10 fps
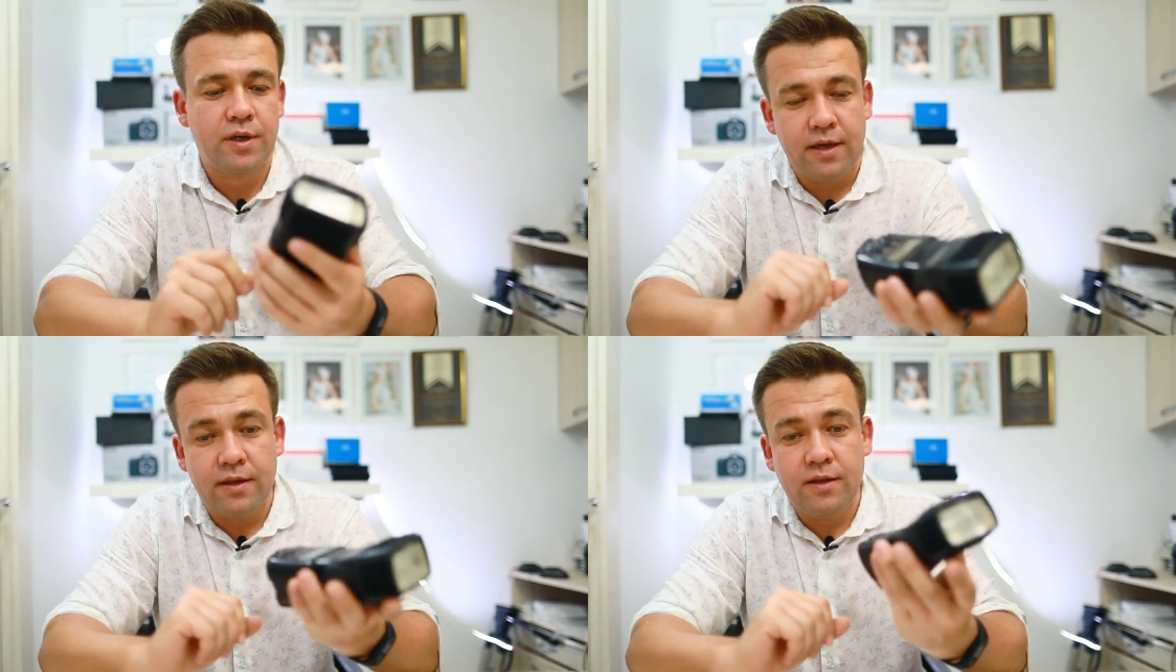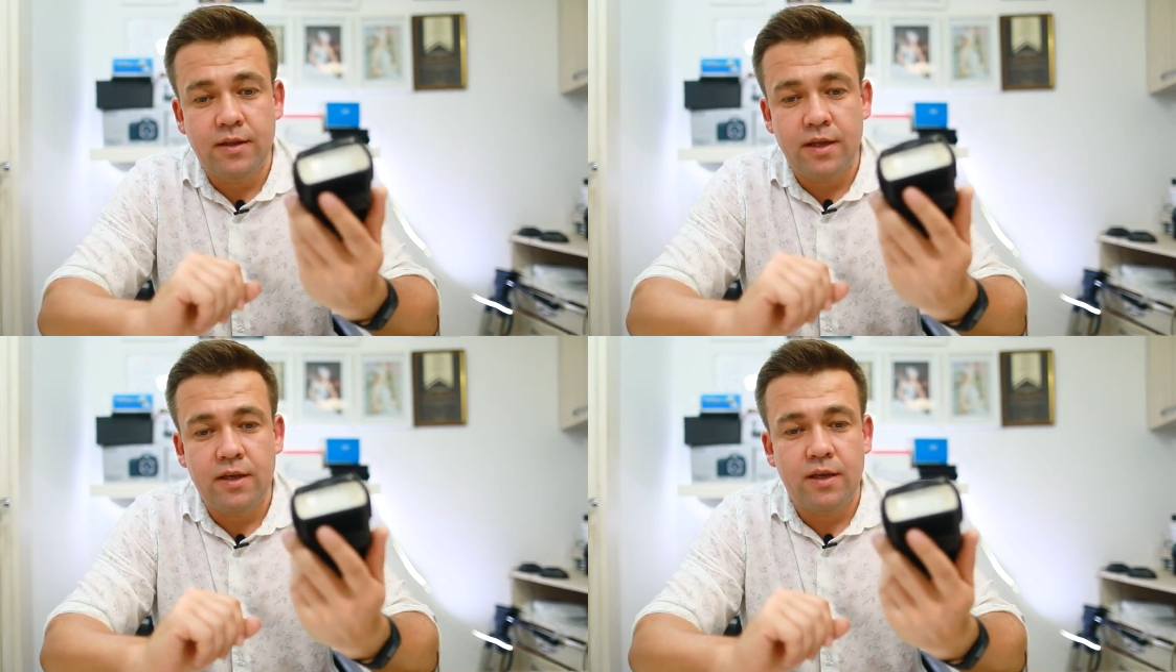Я на,
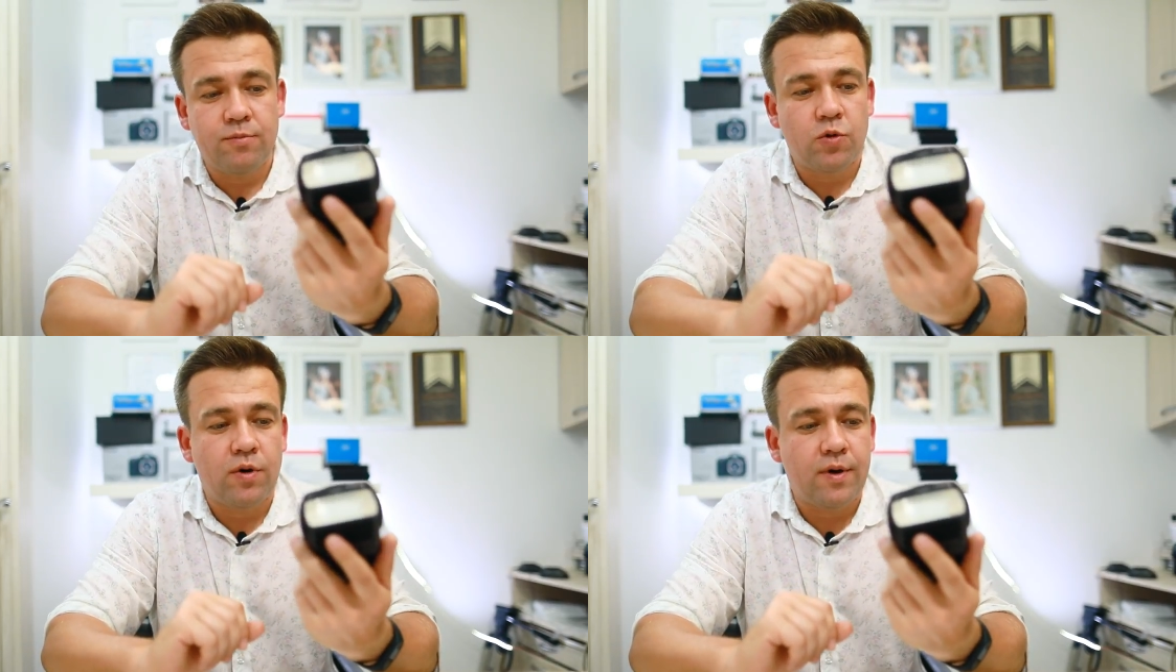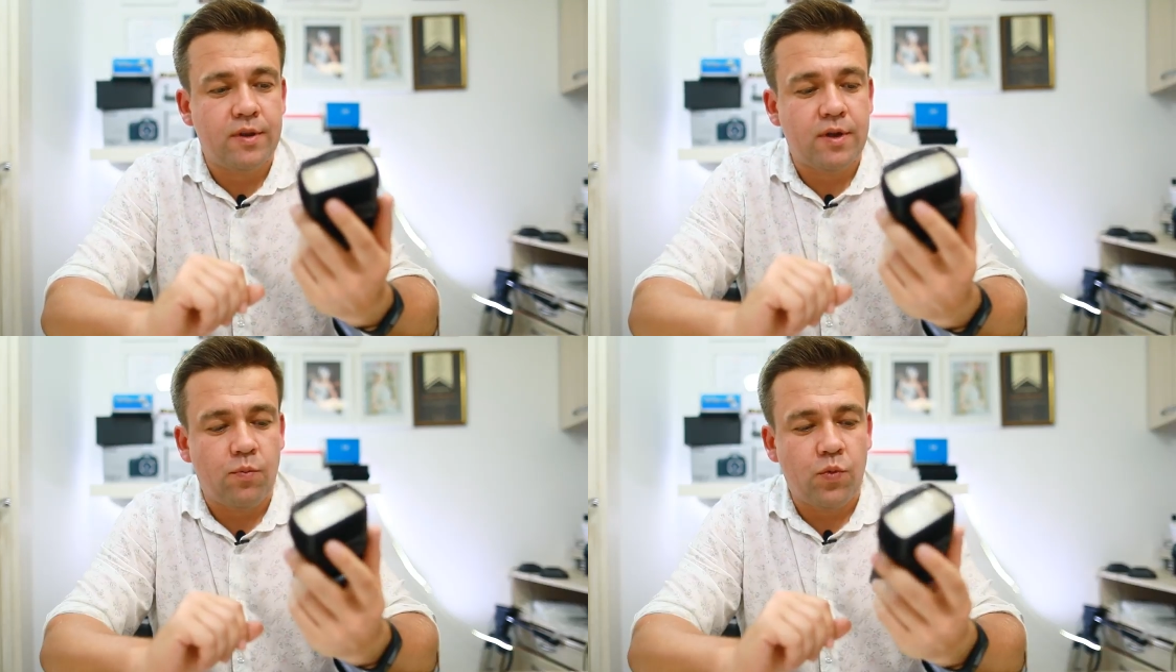на ней немного
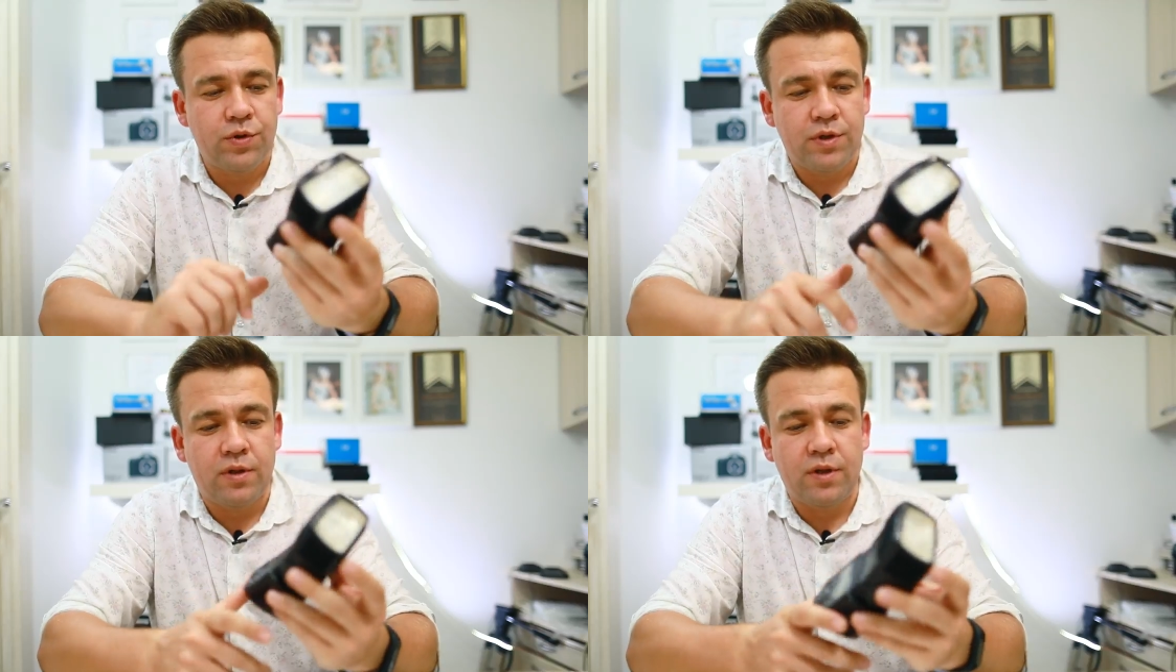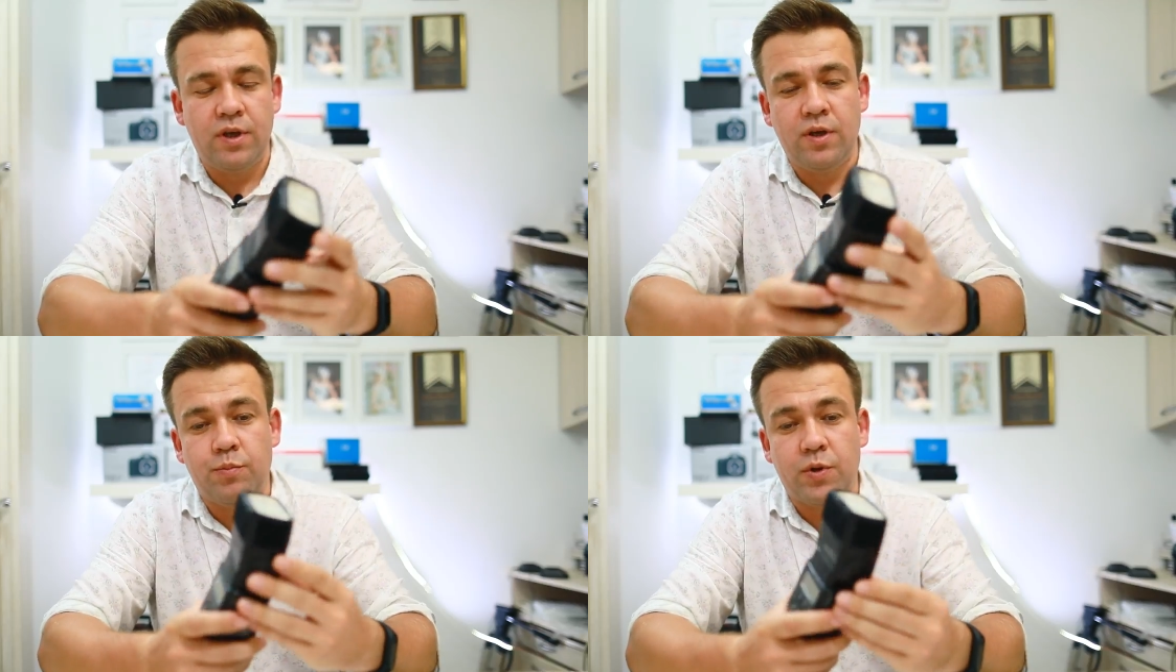отработал,
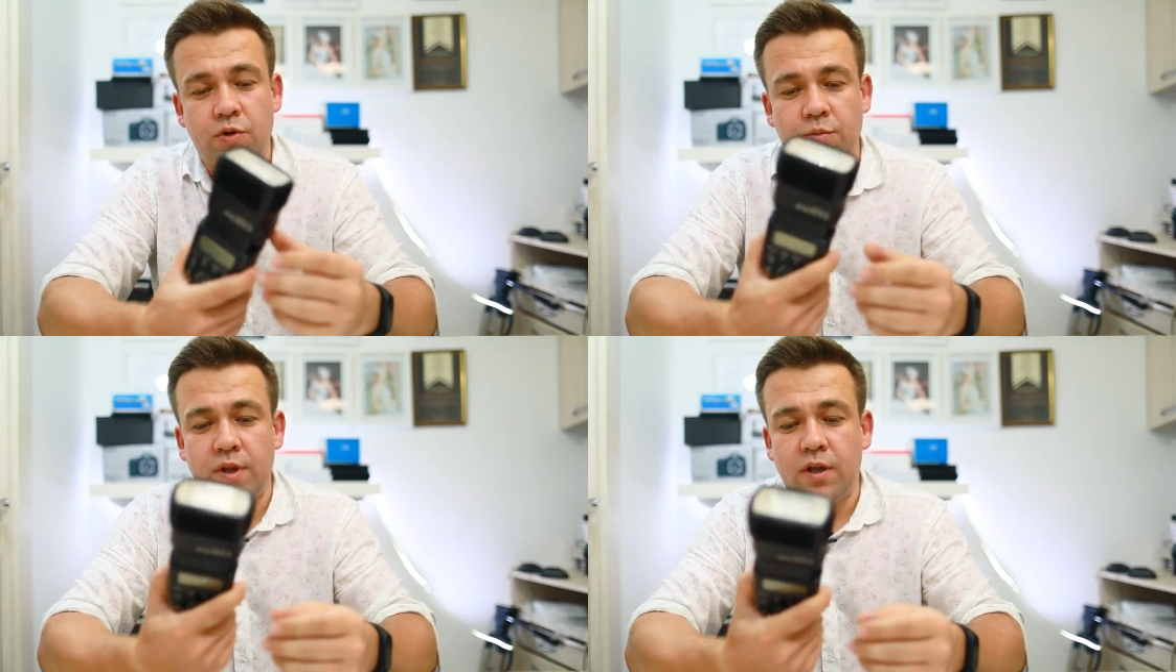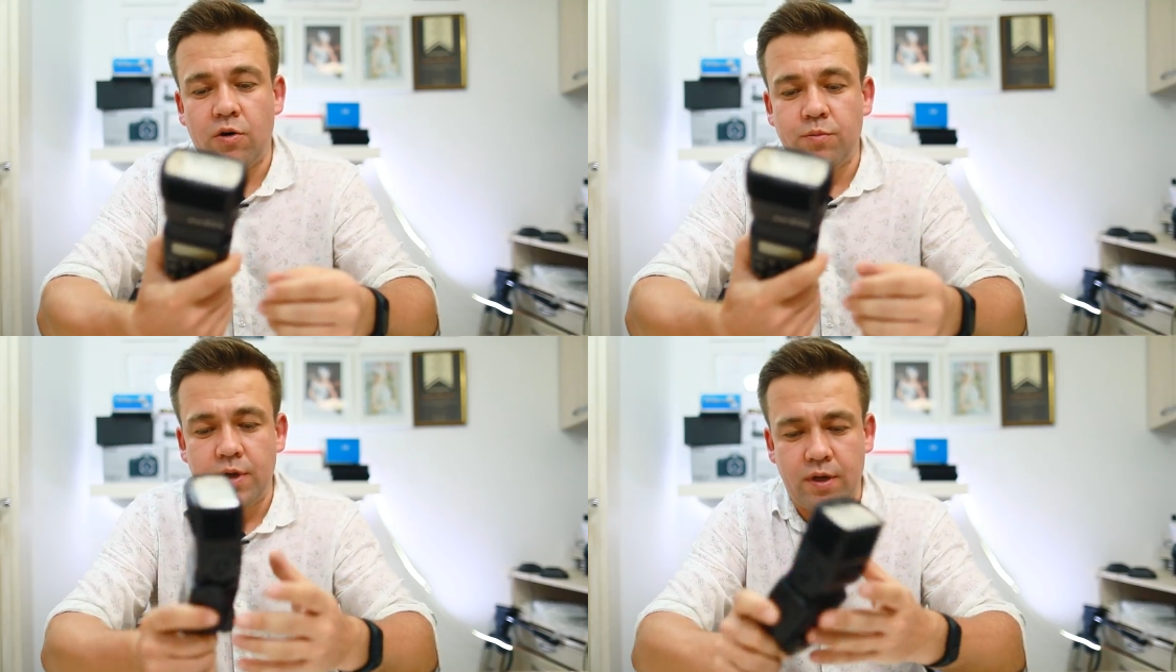и потом
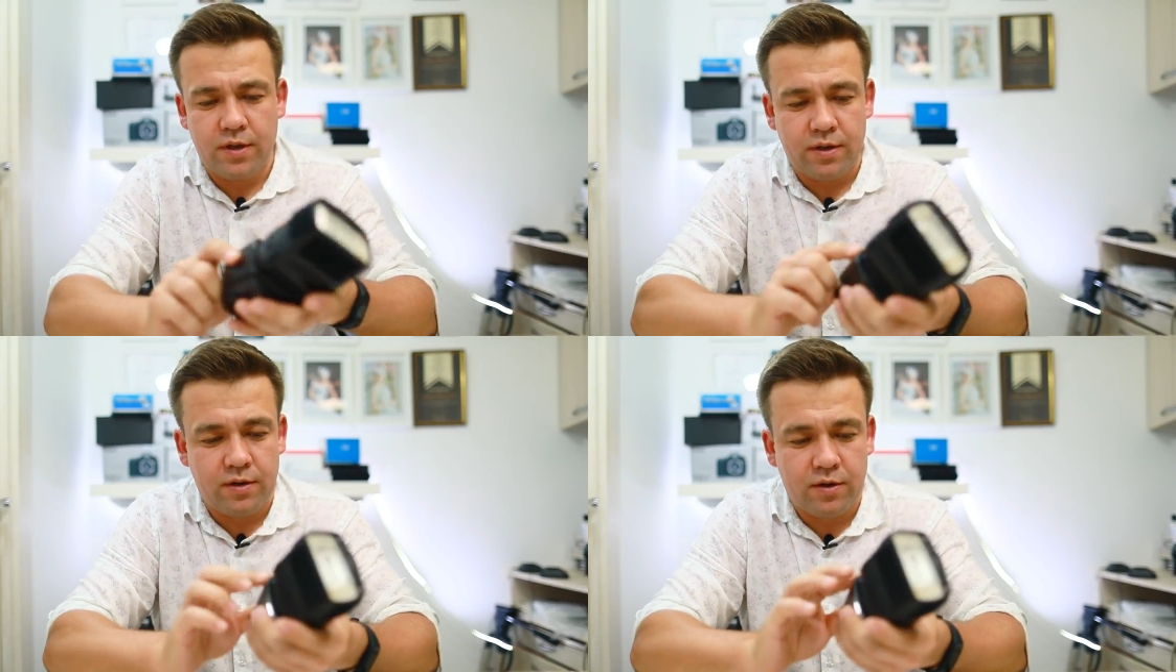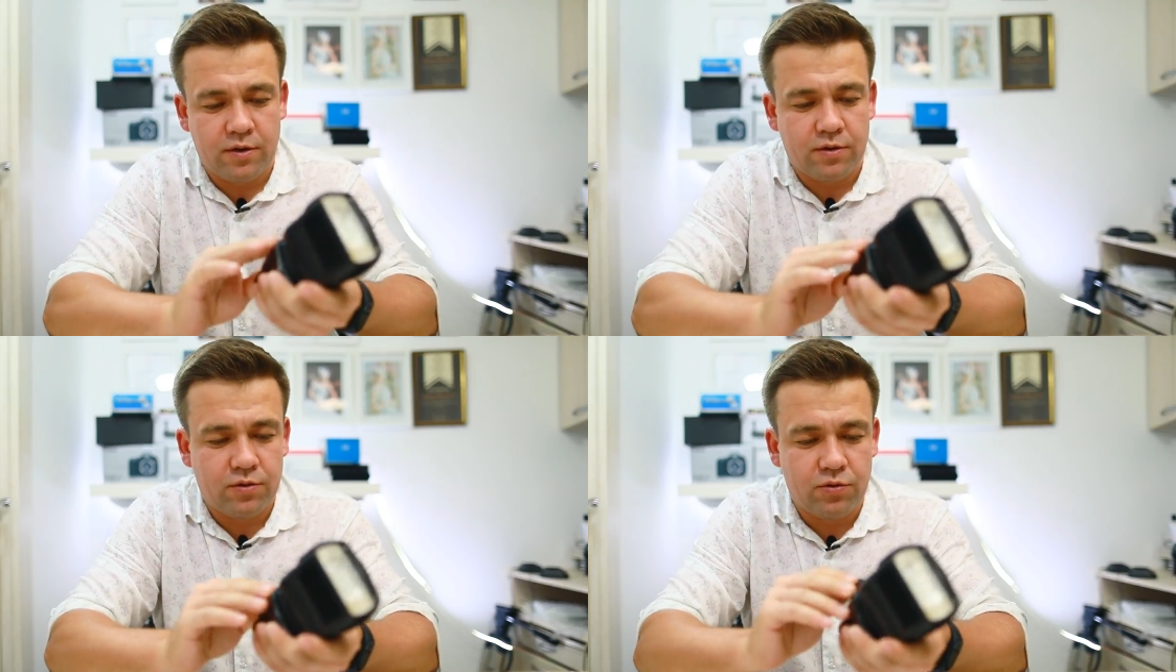она у меня э,